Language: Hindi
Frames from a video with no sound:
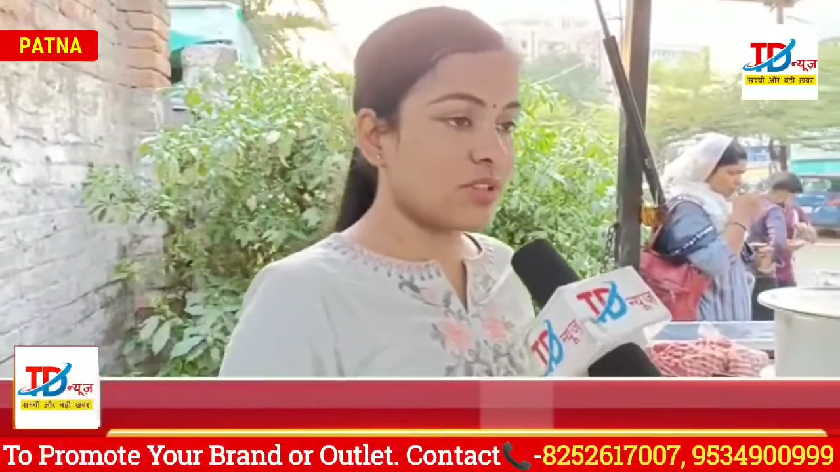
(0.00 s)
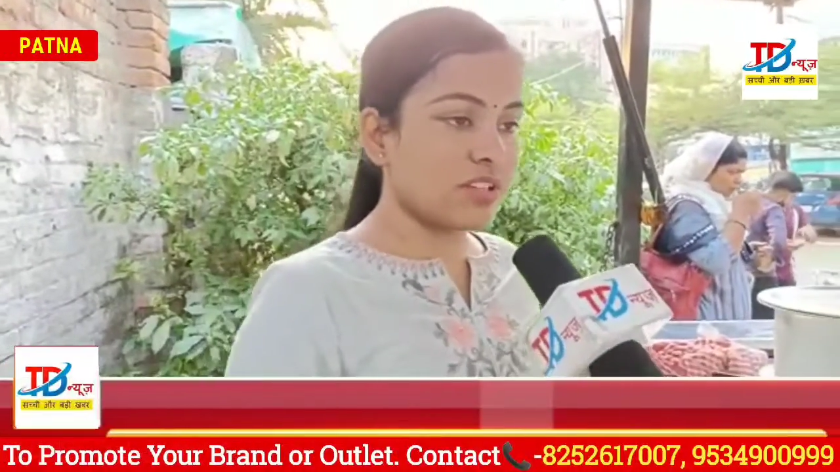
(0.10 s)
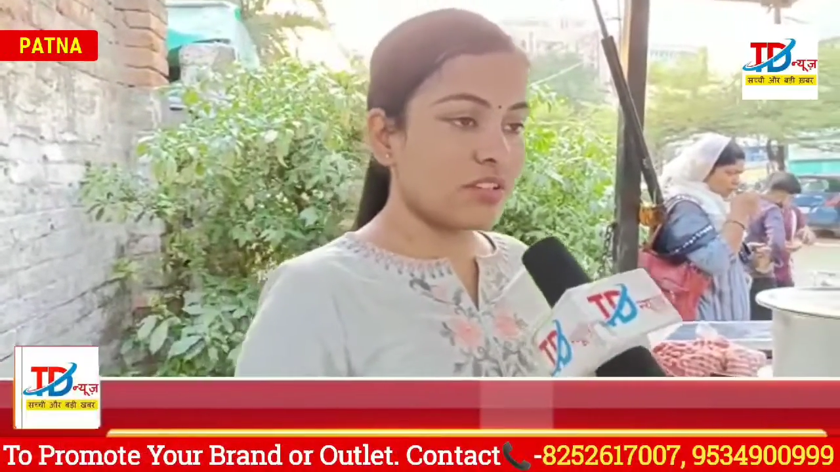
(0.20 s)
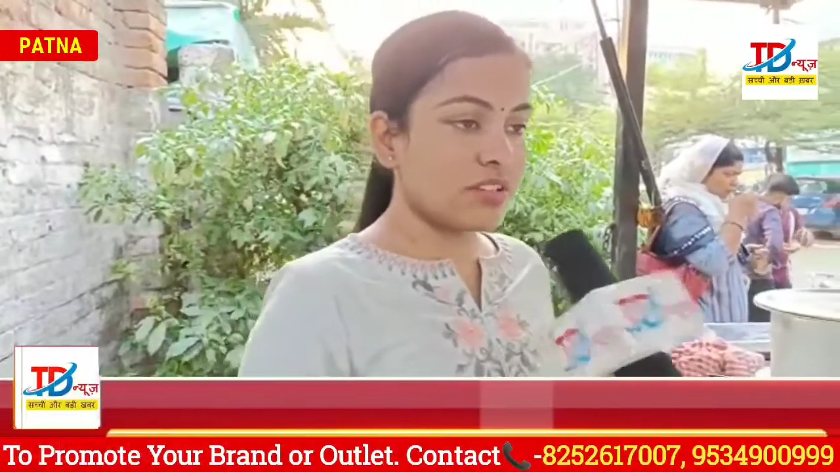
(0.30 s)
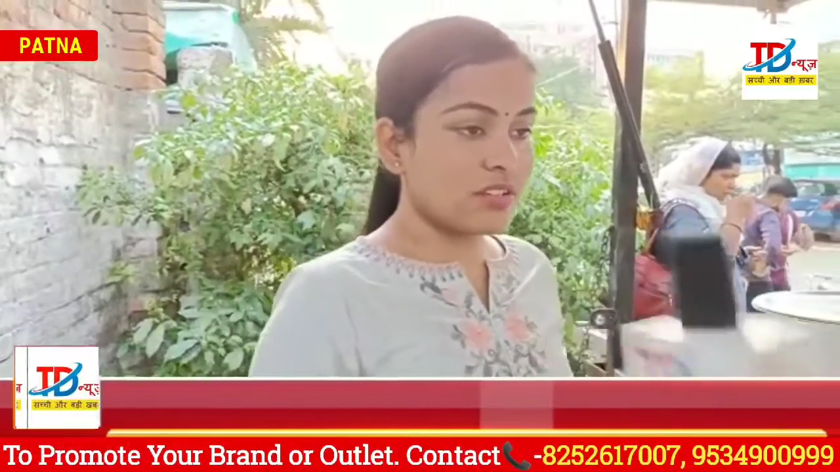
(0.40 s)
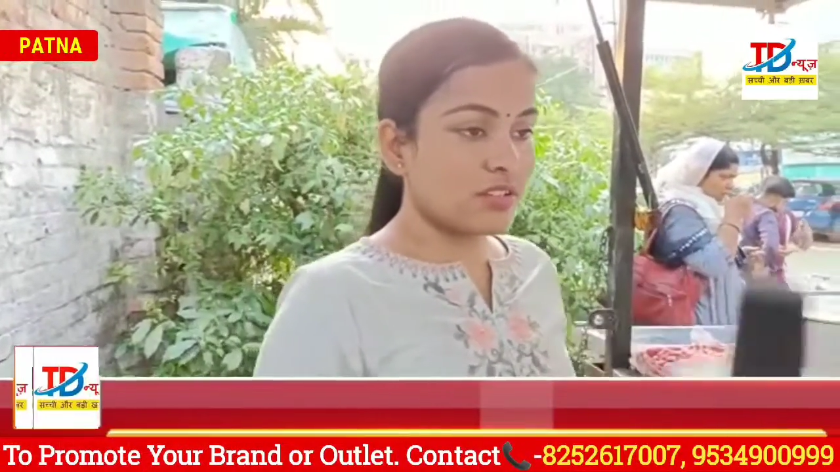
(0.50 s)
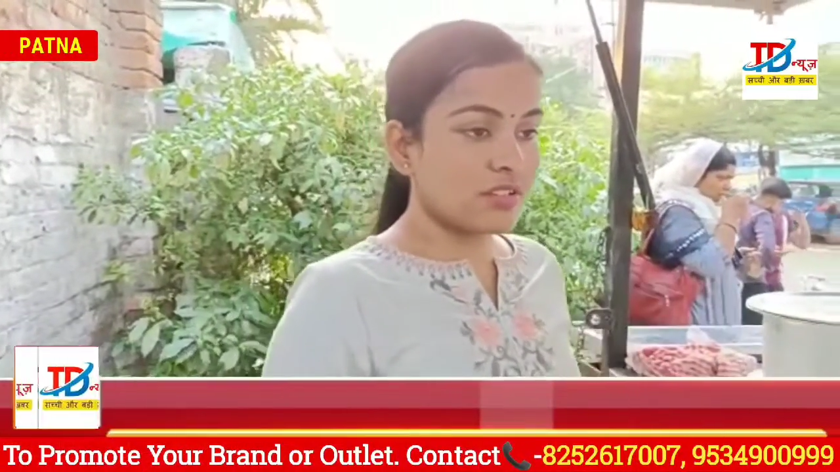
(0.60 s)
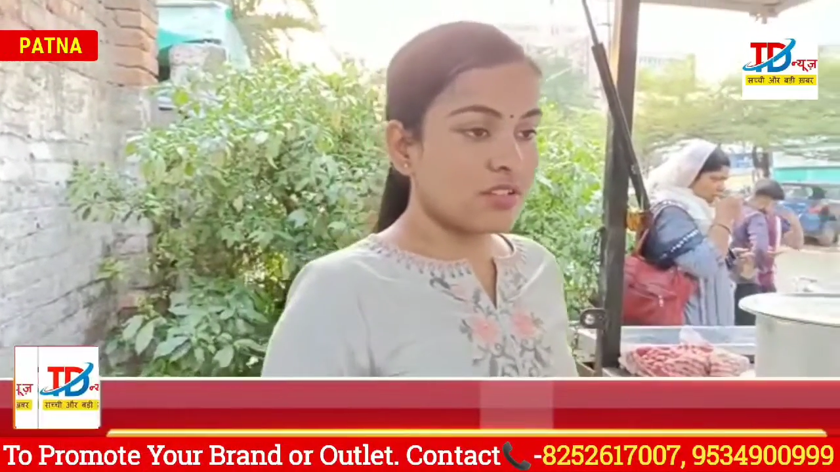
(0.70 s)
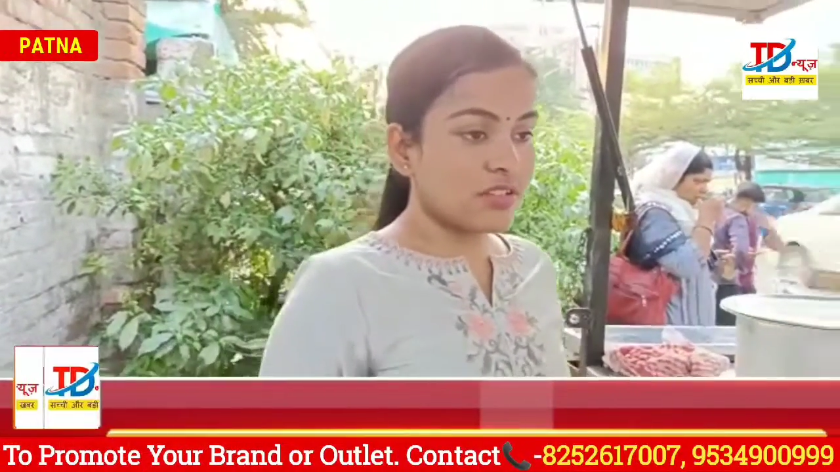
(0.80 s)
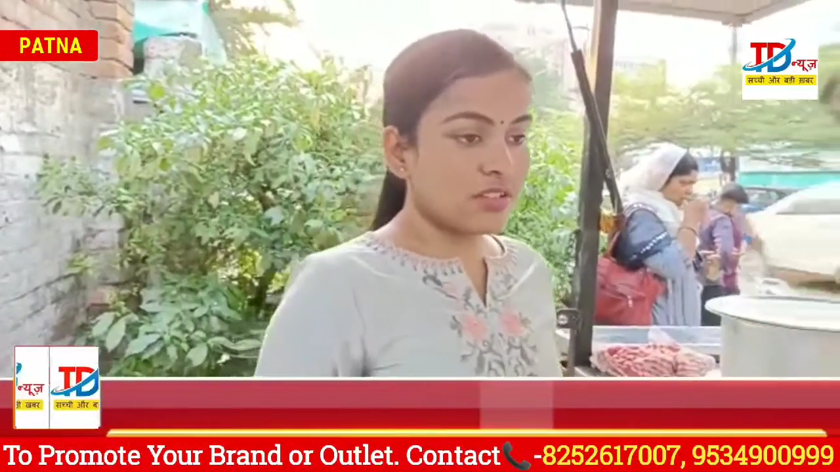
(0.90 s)
में वो आपके
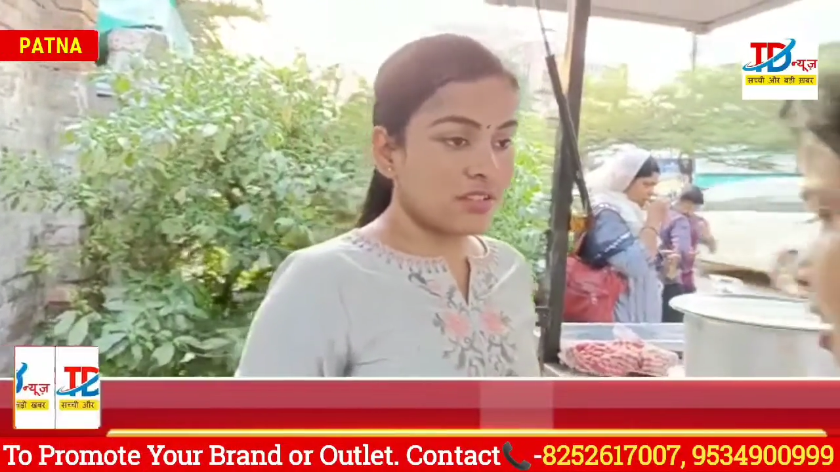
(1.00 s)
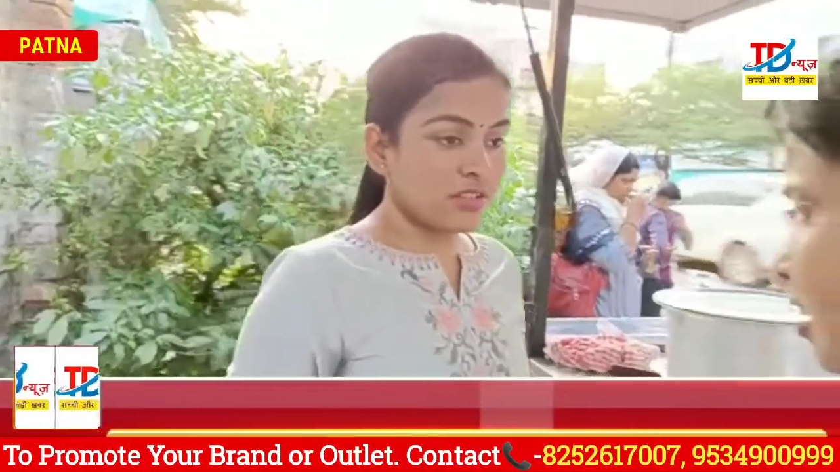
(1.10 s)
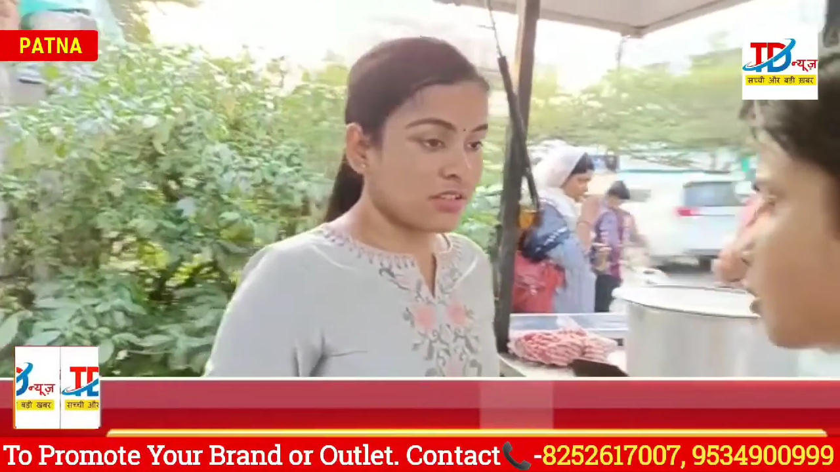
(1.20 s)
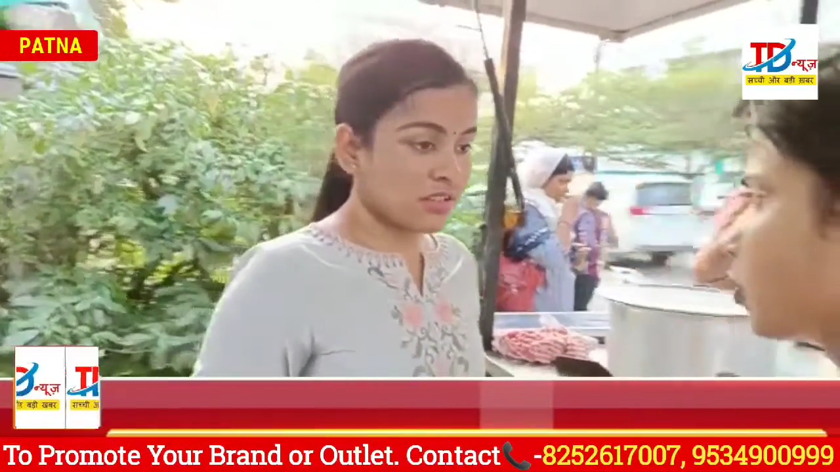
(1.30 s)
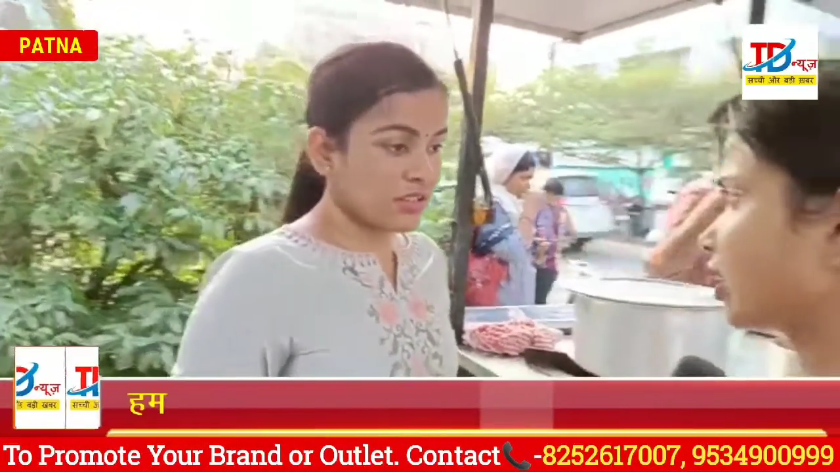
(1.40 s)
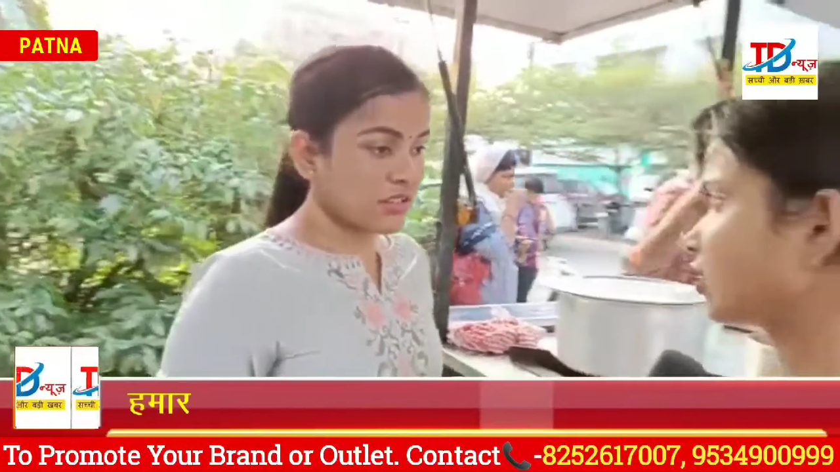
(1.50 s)
लिए बेस्ट जगह क्यों